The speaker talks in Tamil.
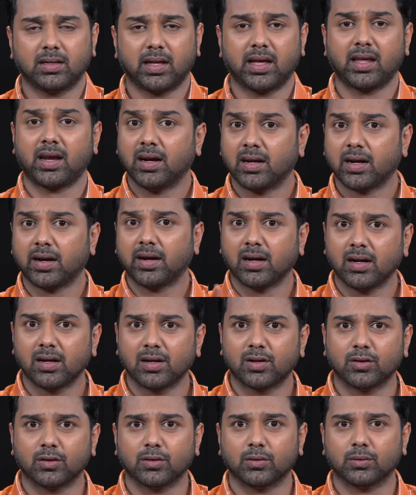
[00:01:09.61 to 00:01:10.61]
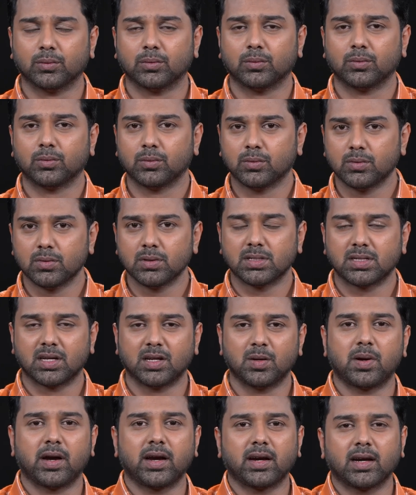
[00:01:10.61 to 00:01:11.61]
தேர் என்டைட்டில் டு
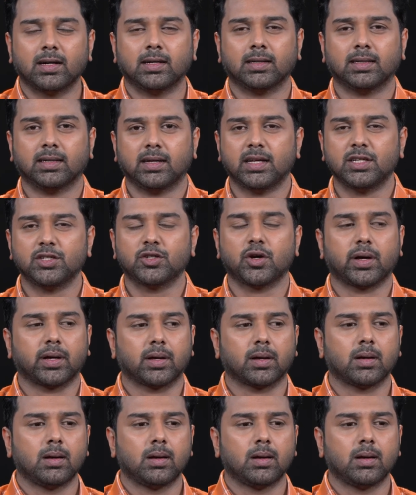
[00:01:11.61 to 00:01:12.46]
செலிப்ரேட் அண்ட் என்ஜாய்